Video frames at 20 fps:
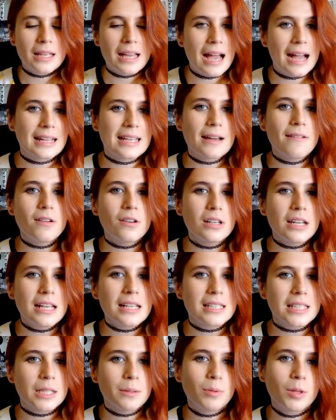Aquí abajo en la
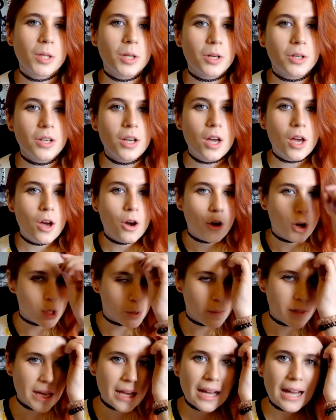descripción
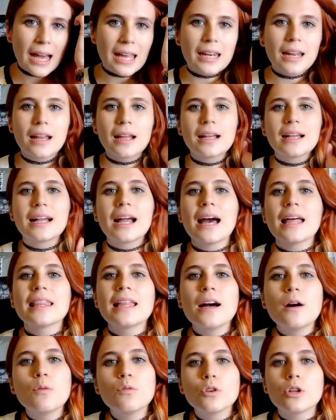os voy a dejar
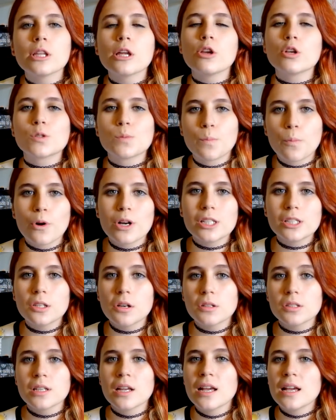cada uno de los puestos